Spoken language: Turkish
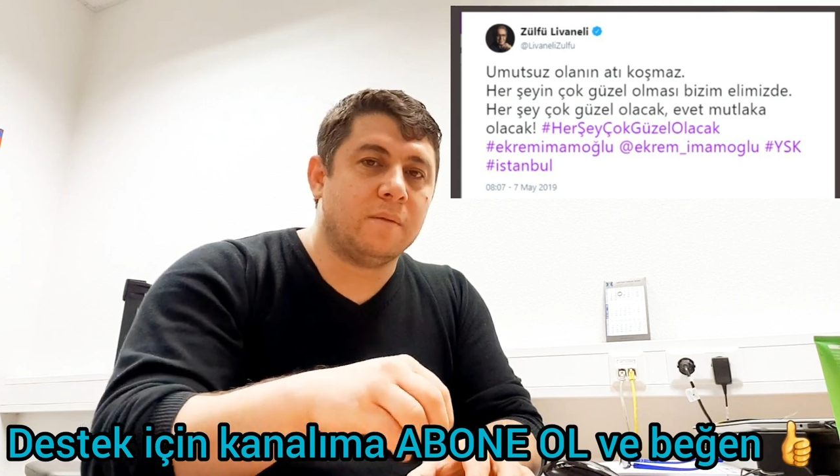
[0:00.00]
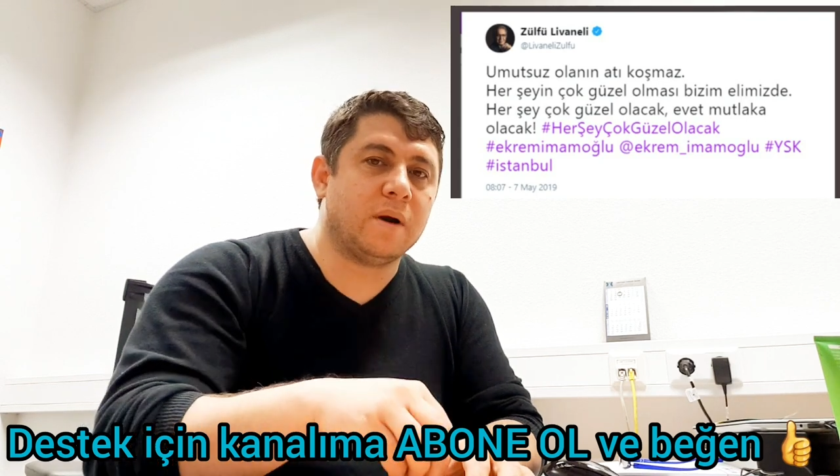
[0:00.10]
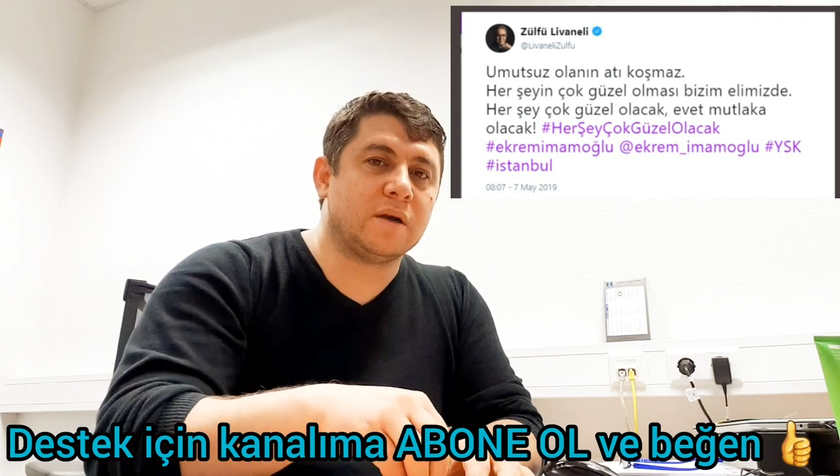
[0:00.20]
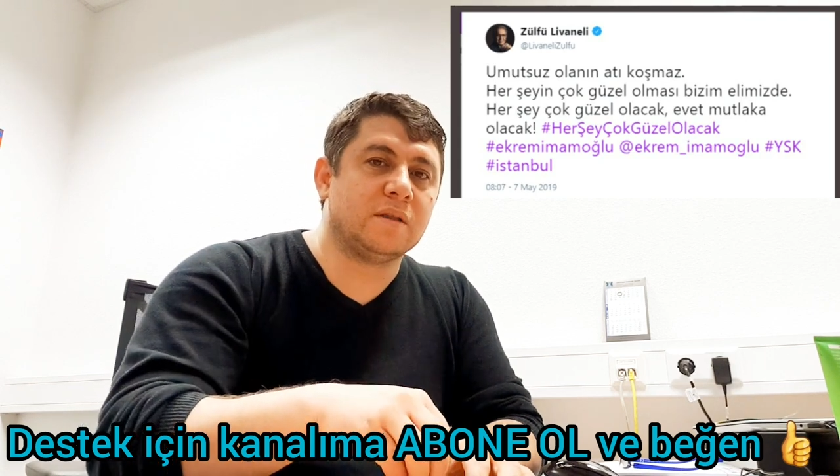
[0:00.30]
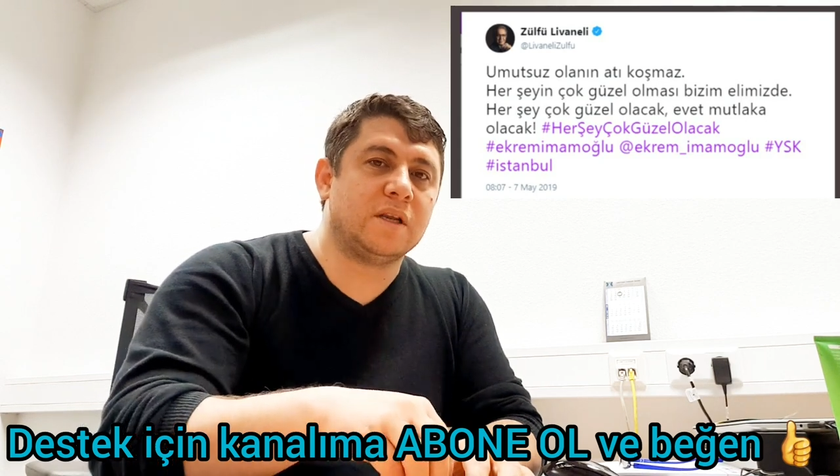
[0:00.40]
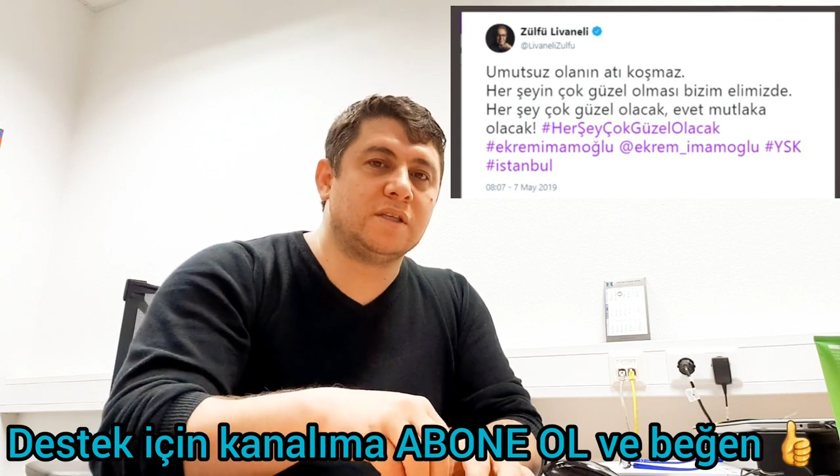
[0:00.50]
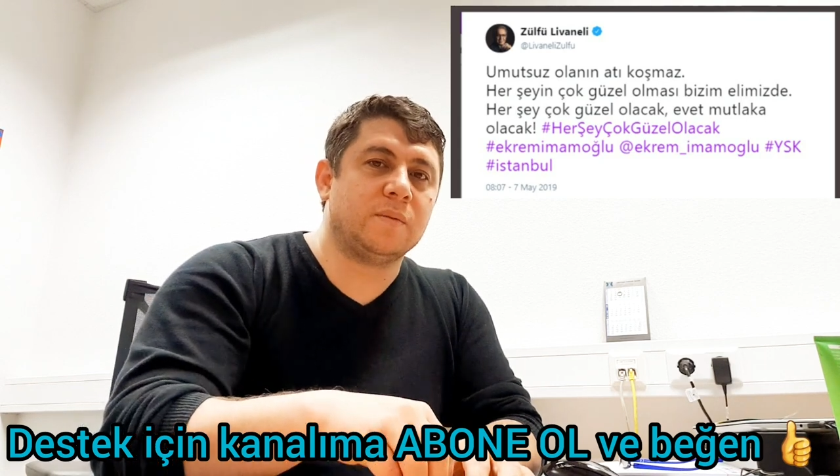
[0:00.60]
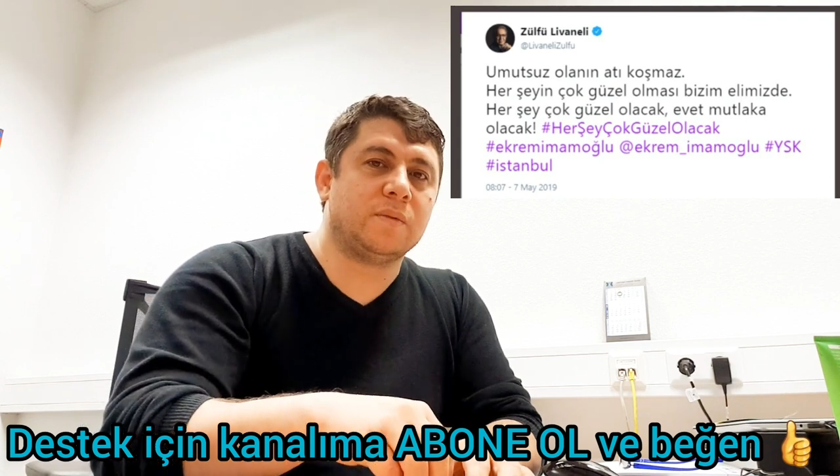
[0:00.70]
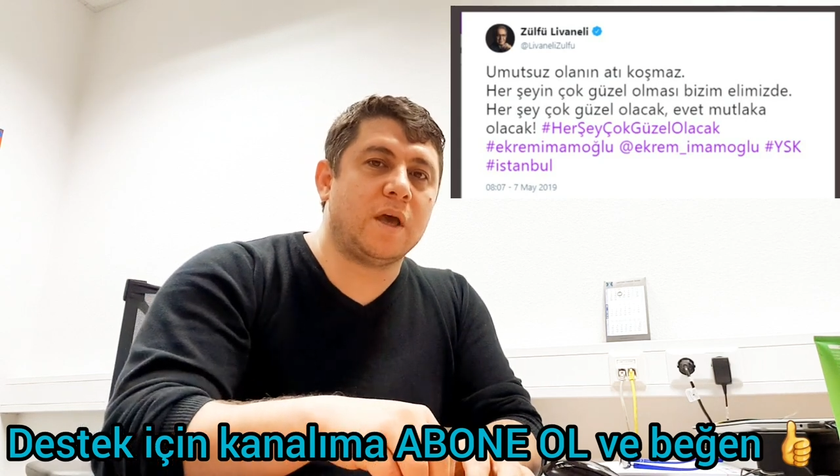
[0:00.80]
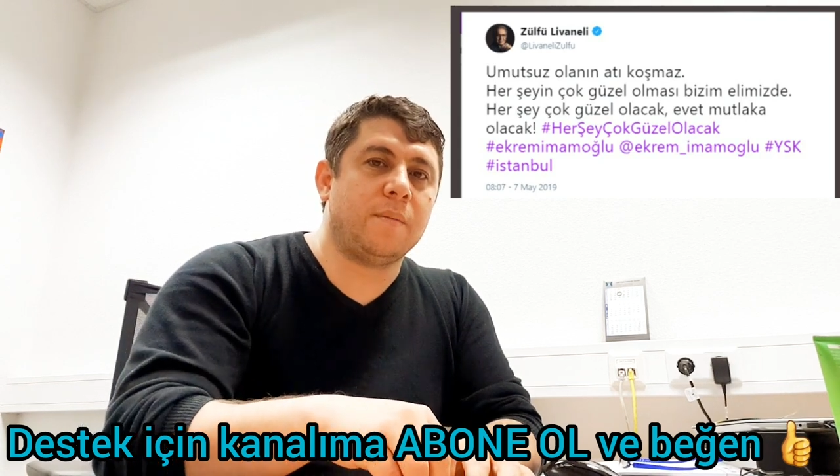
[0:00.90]
Bakın
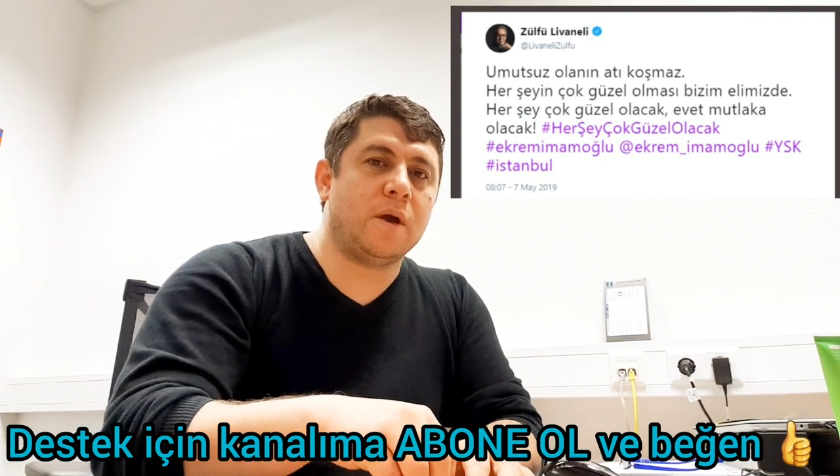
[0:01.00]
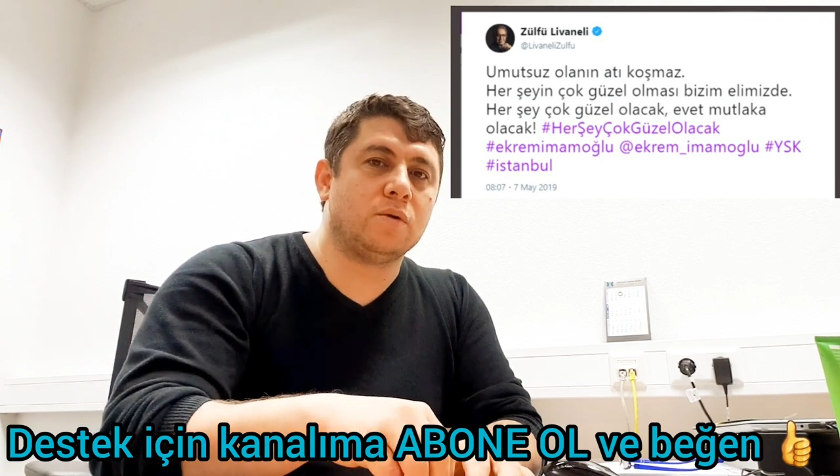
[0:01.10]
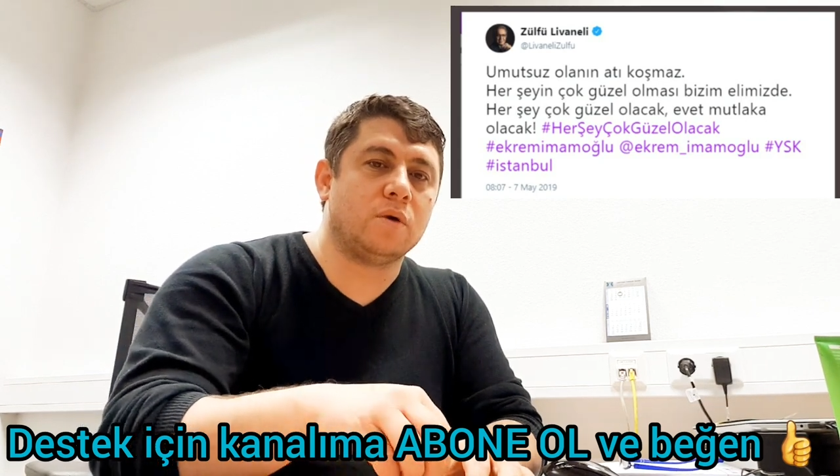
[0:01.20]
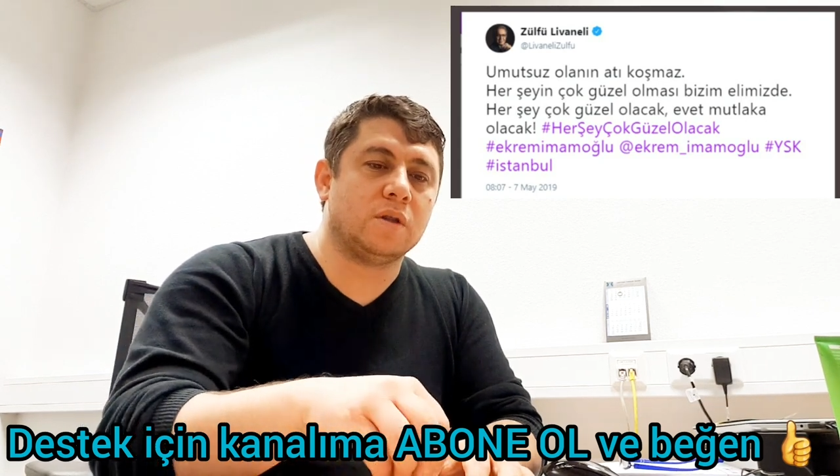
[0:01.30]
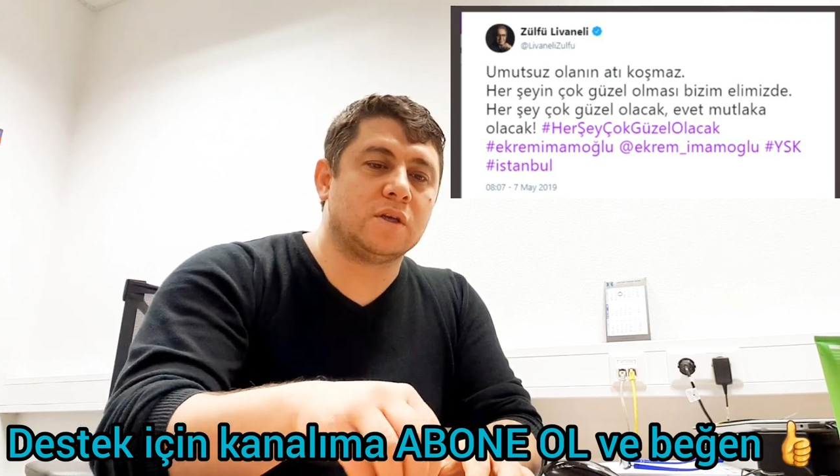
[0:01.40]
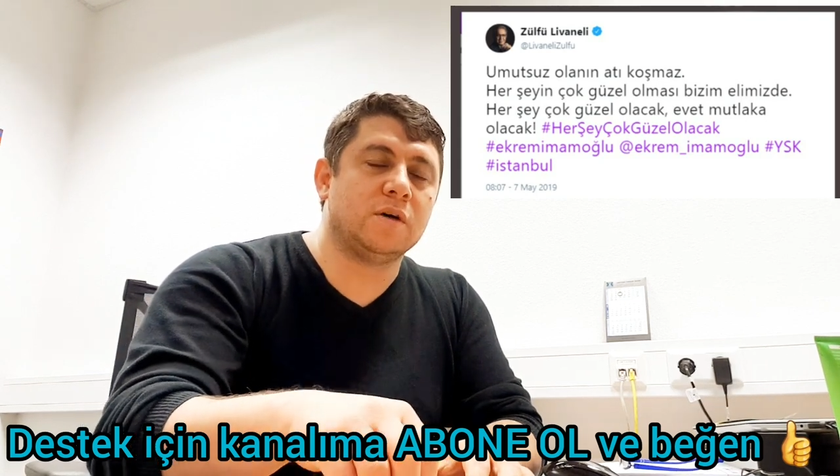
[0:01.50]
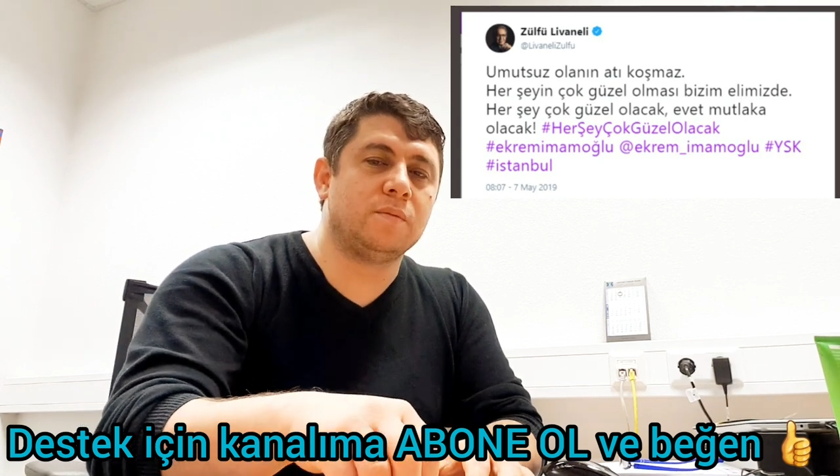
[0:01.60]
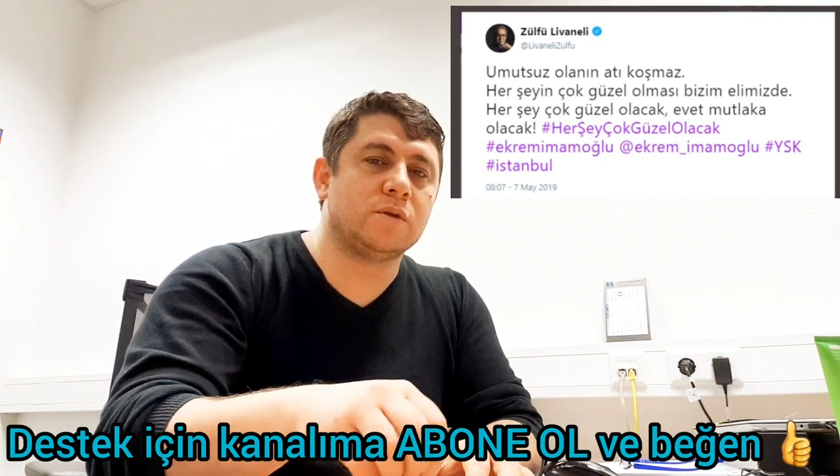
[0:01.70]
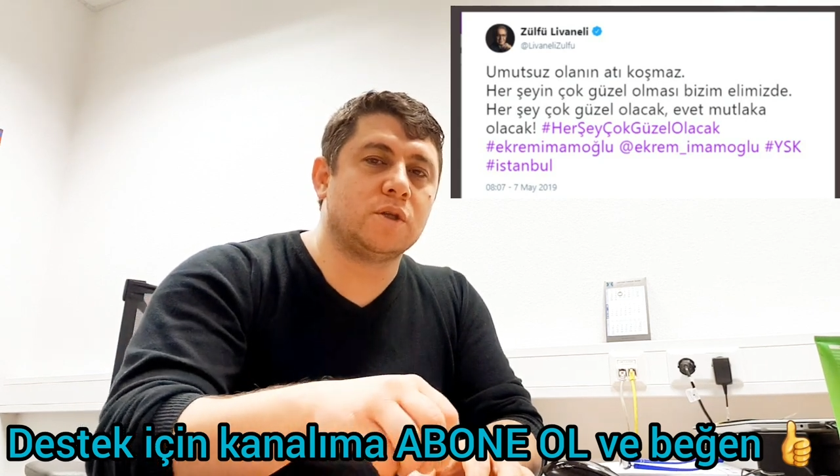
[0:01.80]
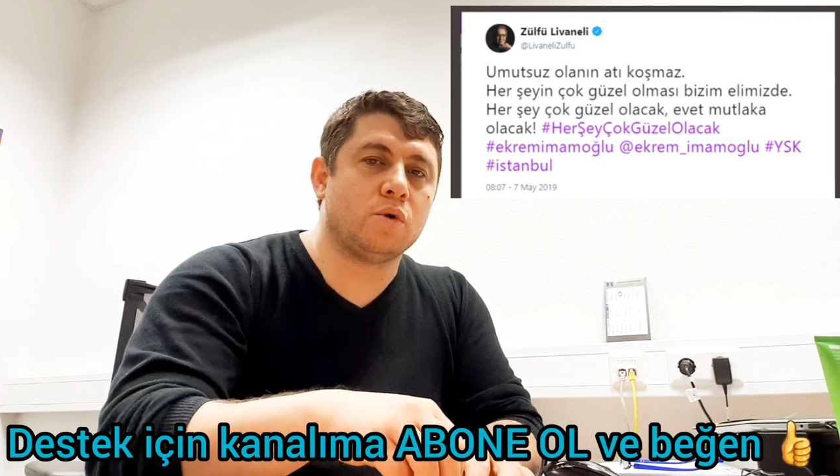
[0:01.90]
Recep Tayyip Erdoğan Kıbrıs'a